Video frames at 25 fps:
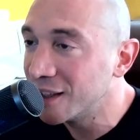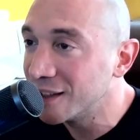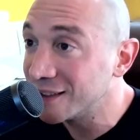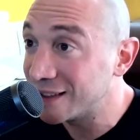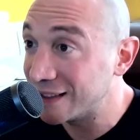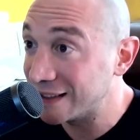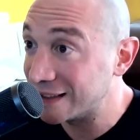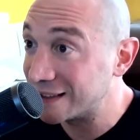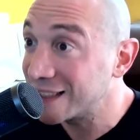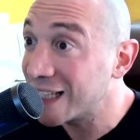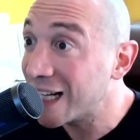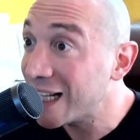
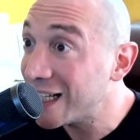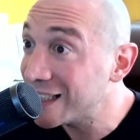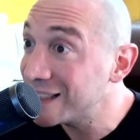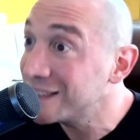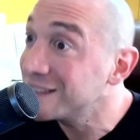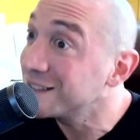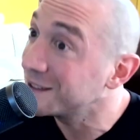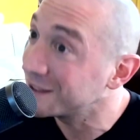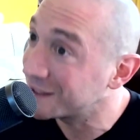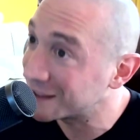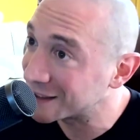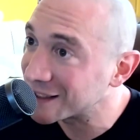Si
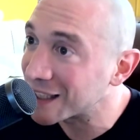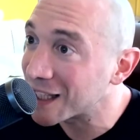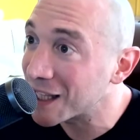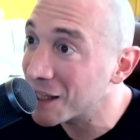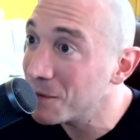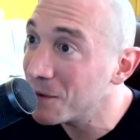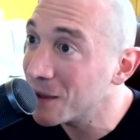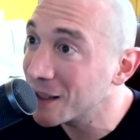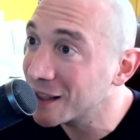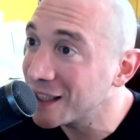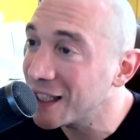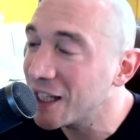sales, te estás
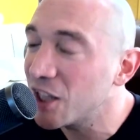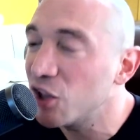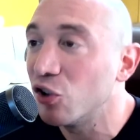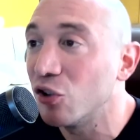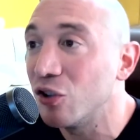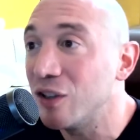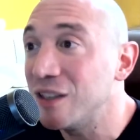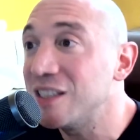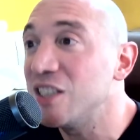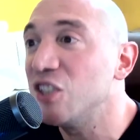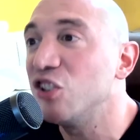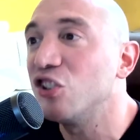
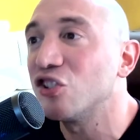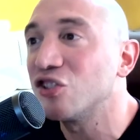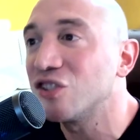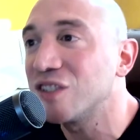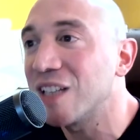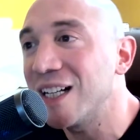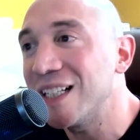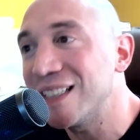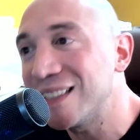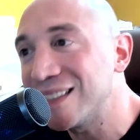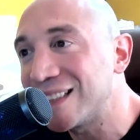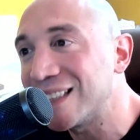divirtiendo, y si no
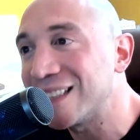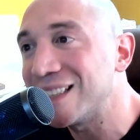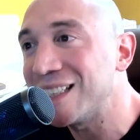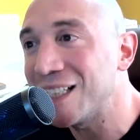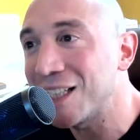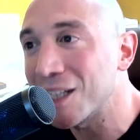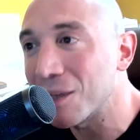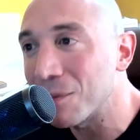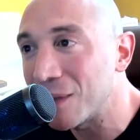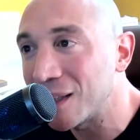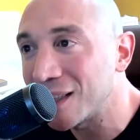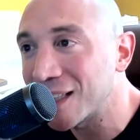sales, estás
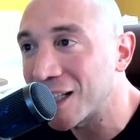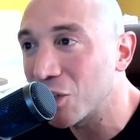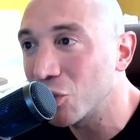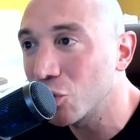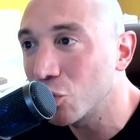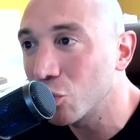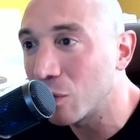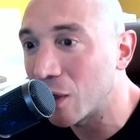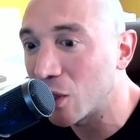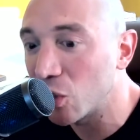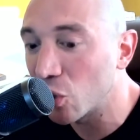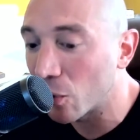incrementando
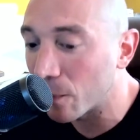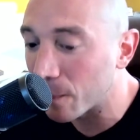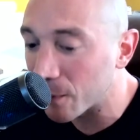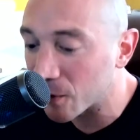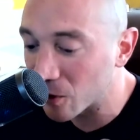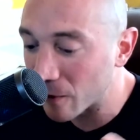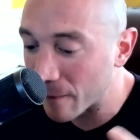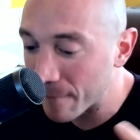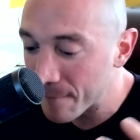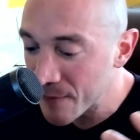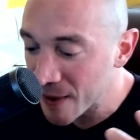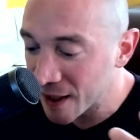tu valor,
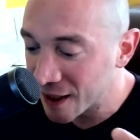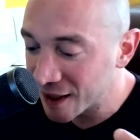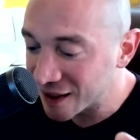pero